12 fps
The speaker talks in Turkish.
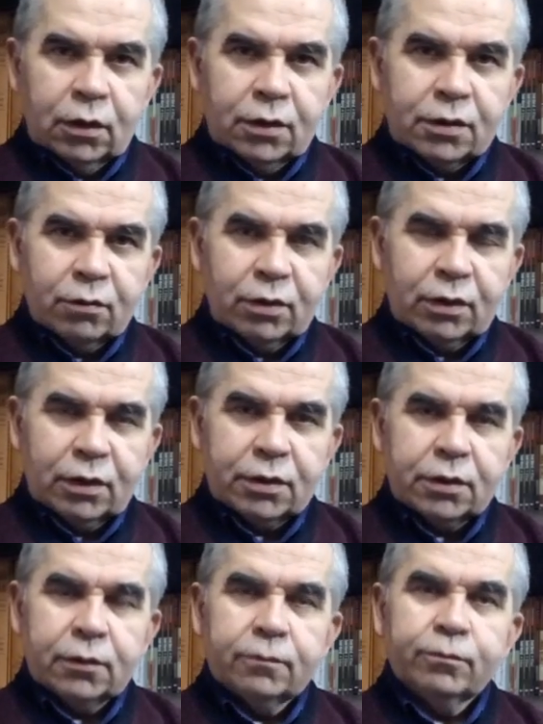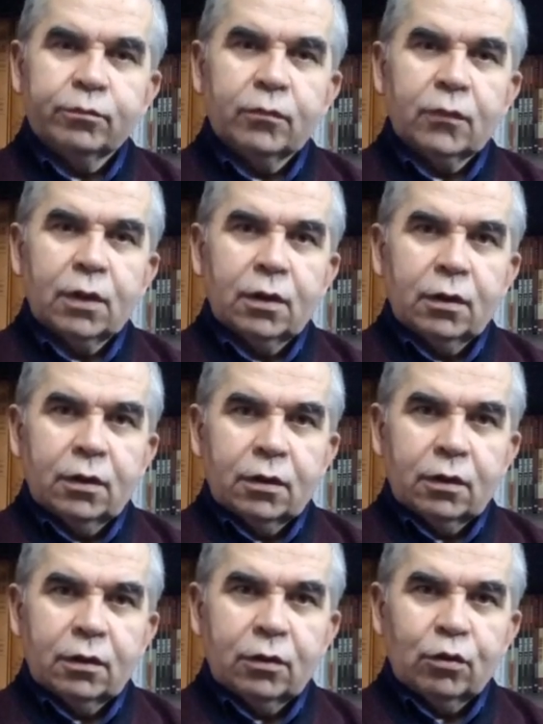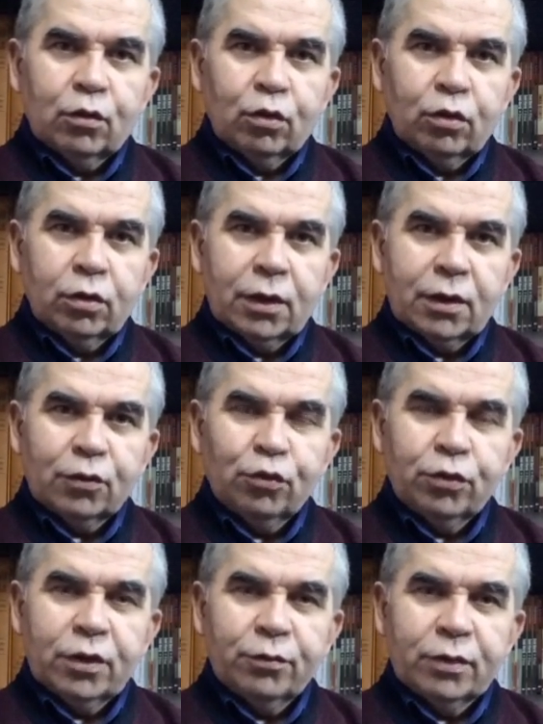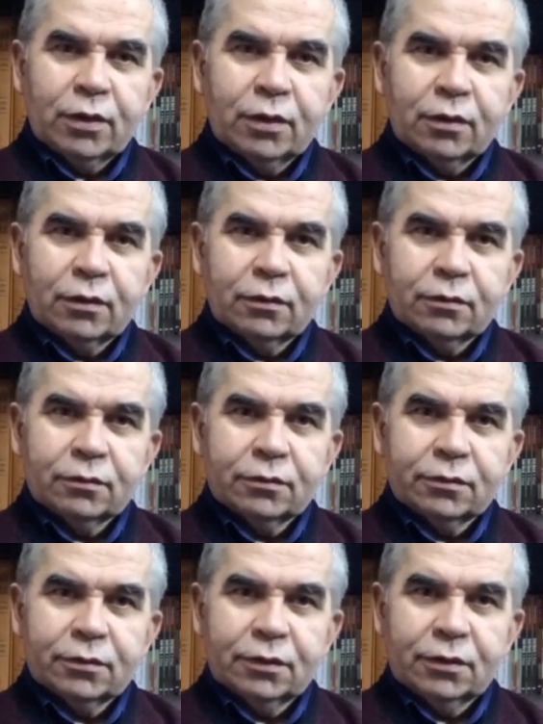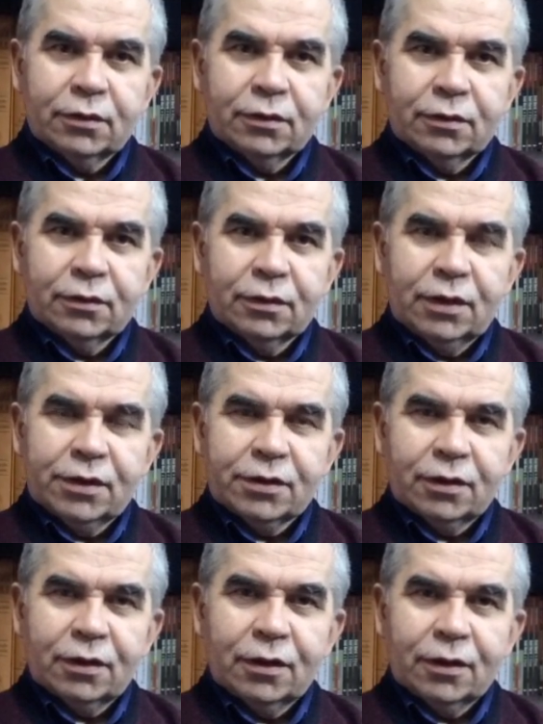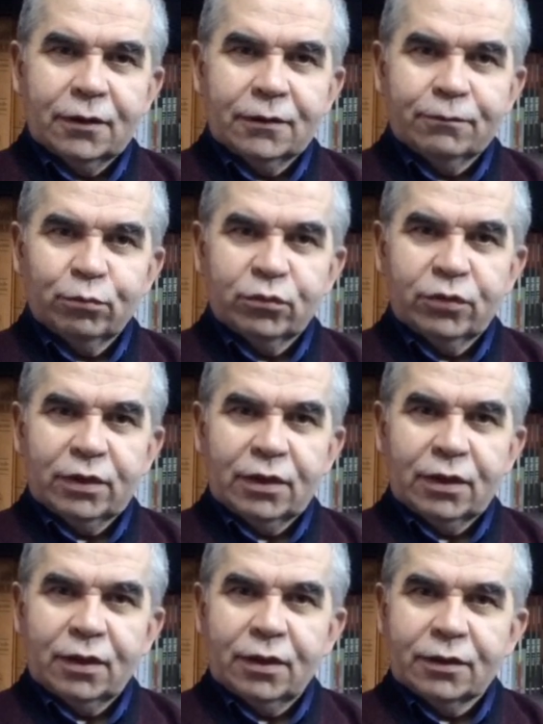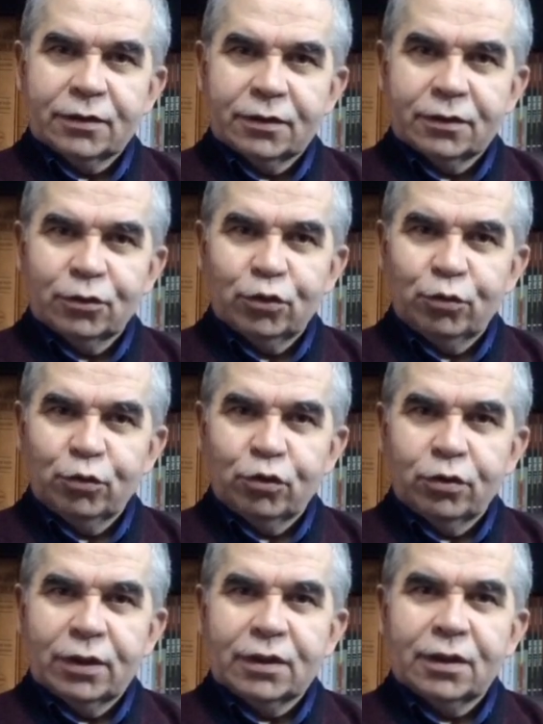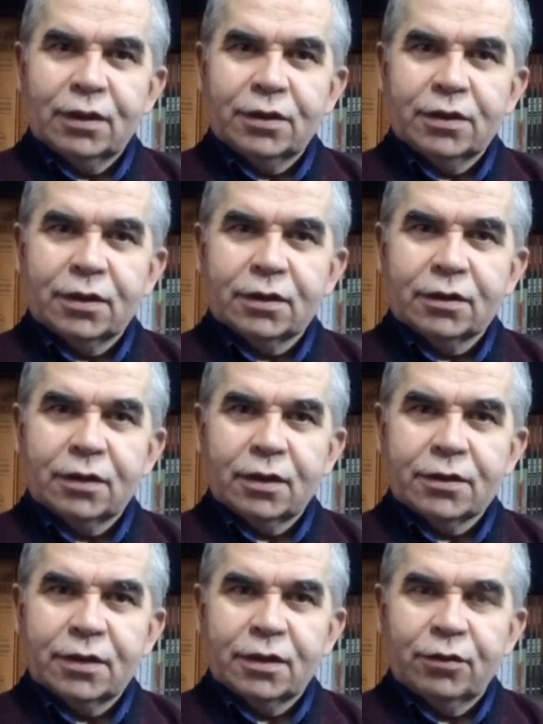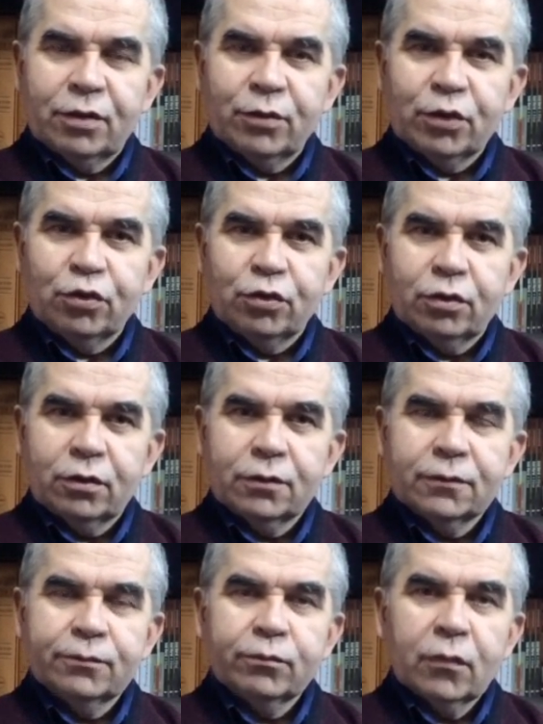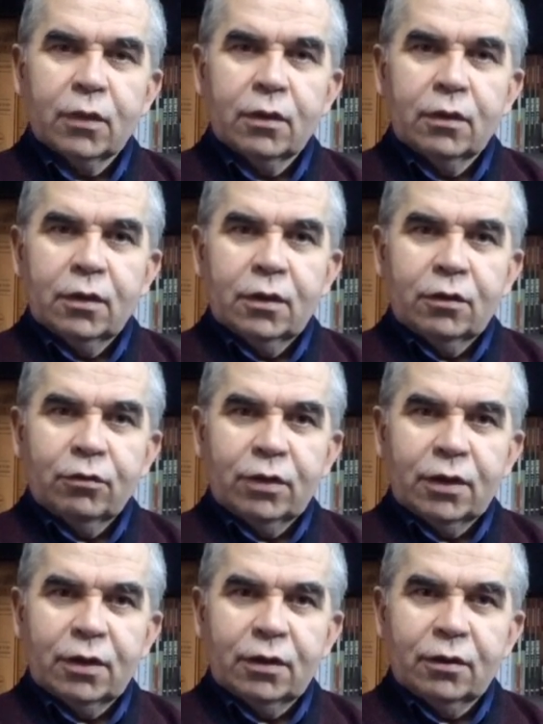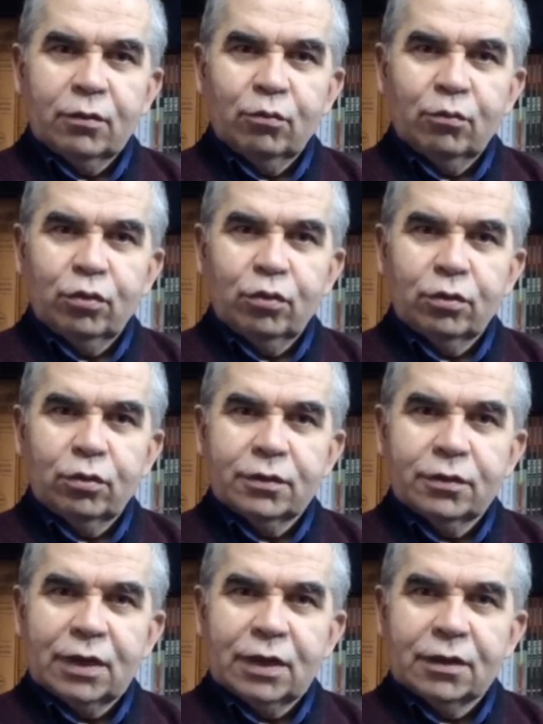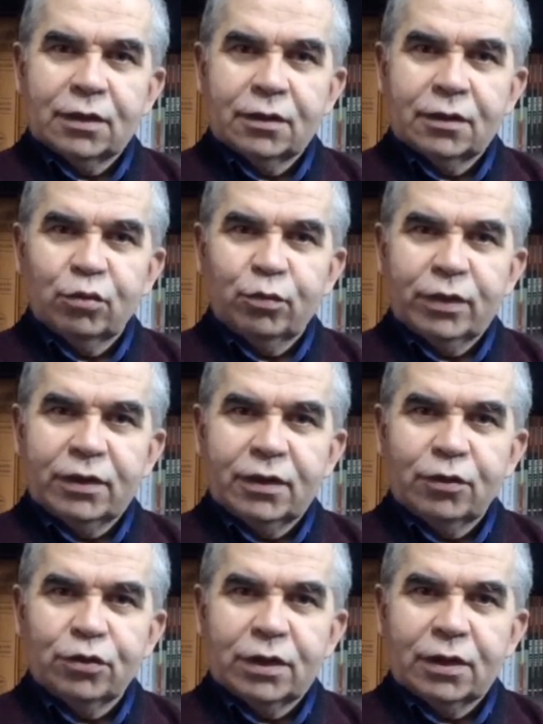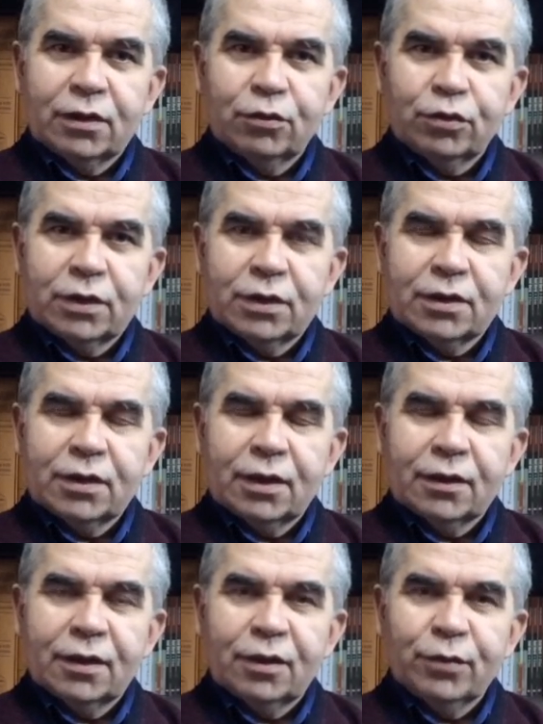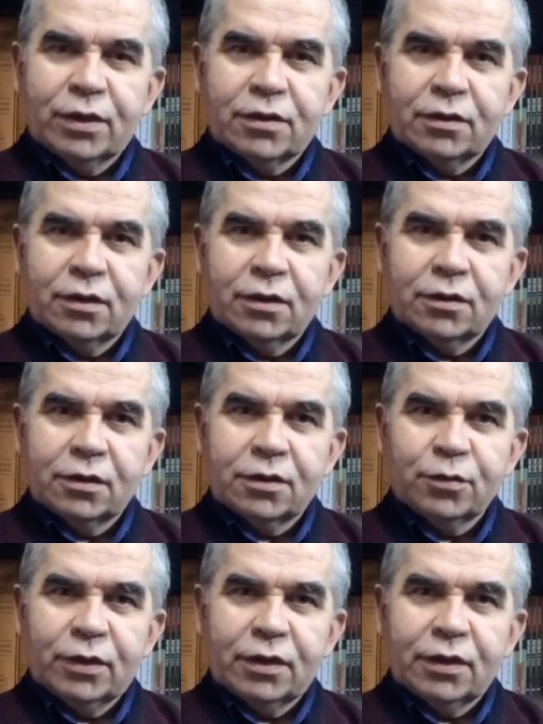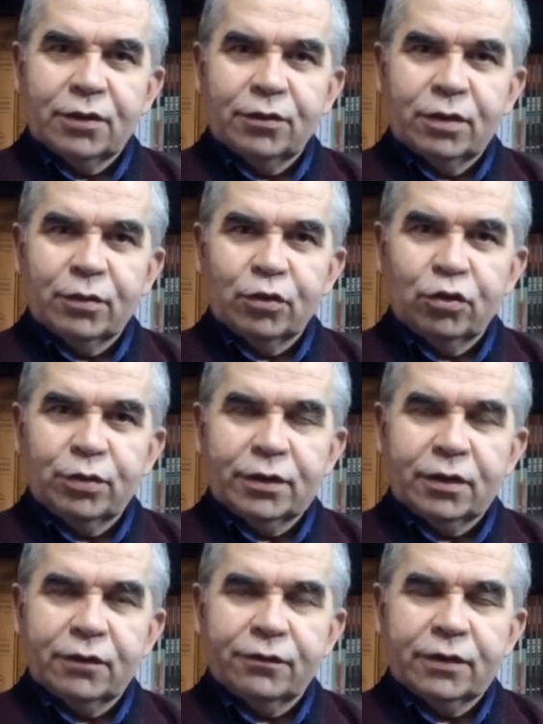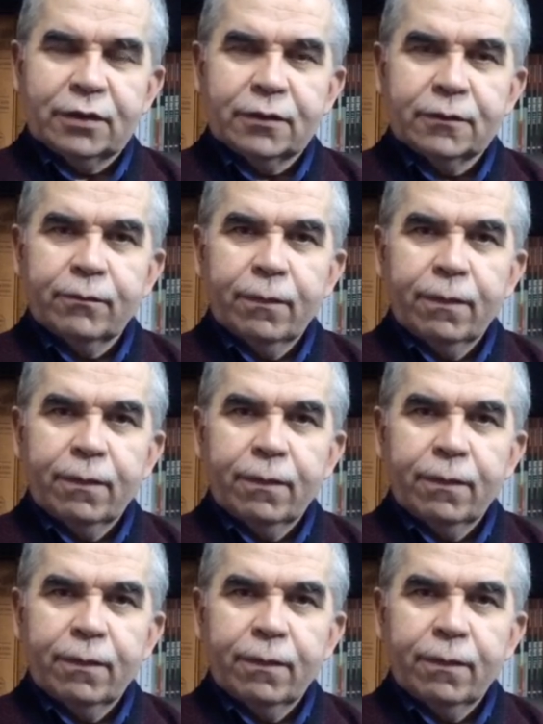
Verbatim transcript: Hayırlı sabahlar. Korona gündemi e, ilk sırada ve hayatın tümünü etkileyecek tarzda devam ediyor. Ve bu salgının, bu paniğin üzerin, üstesinden gelmek için de çalışmalar devam ediyor bir taraftan.